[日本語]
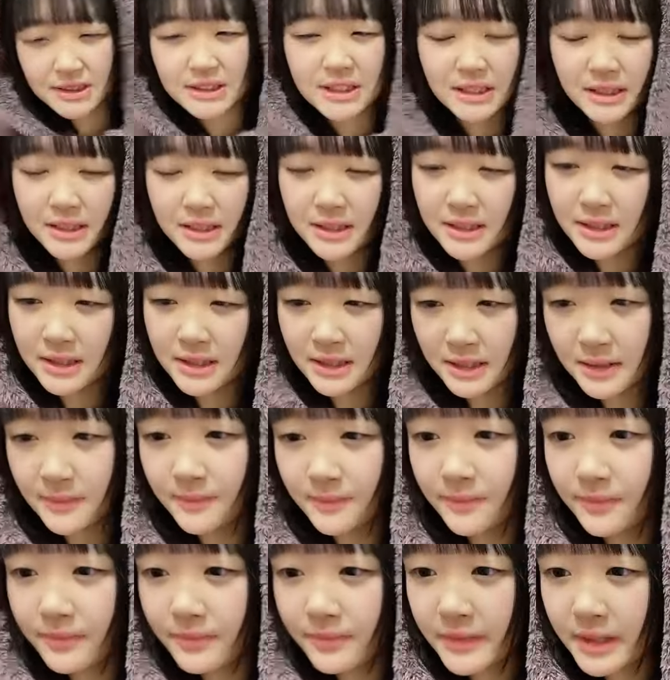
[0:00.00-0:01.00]
方の
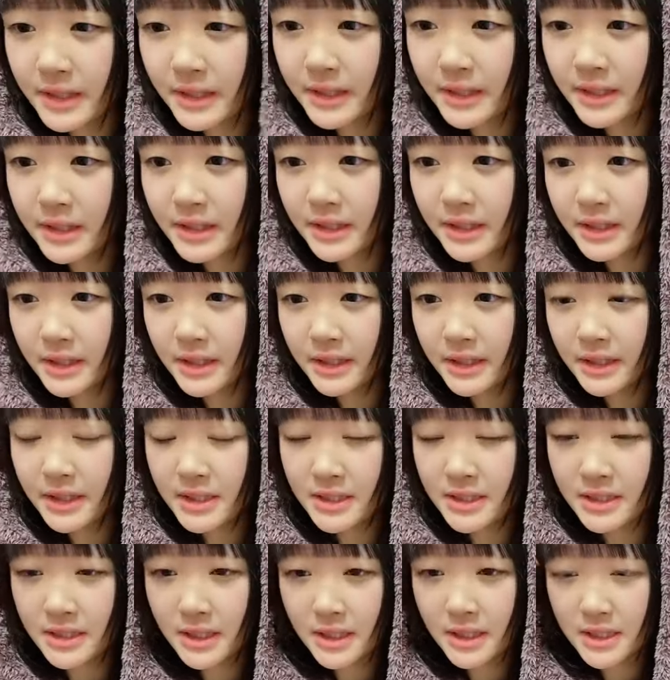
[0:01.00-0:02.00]
あのセ
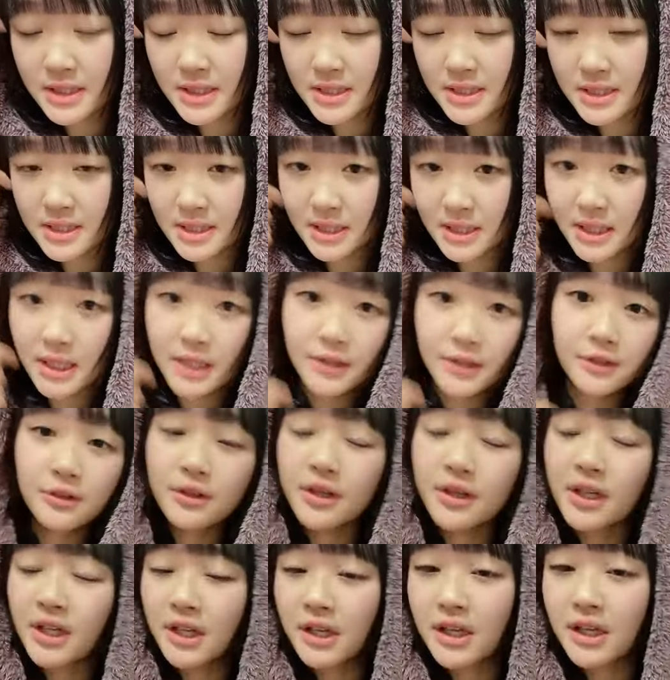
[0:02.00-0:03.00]
センターじゃ
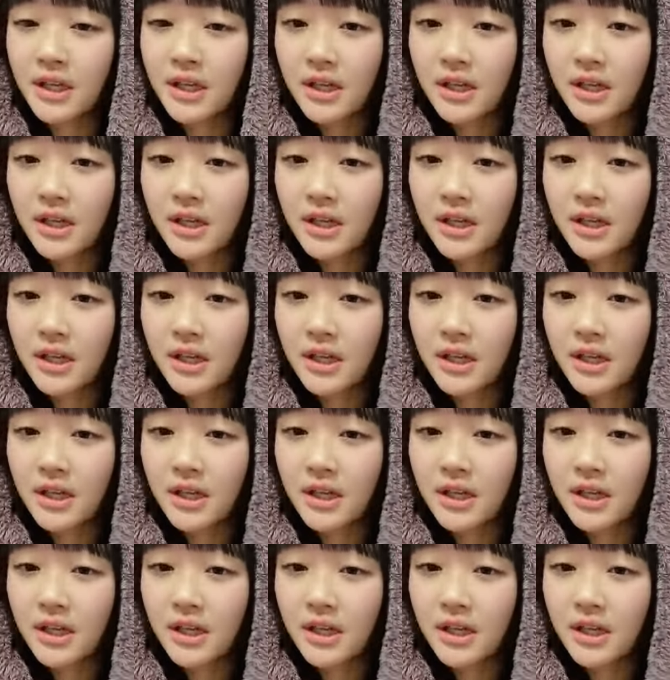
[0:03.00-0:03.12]
ない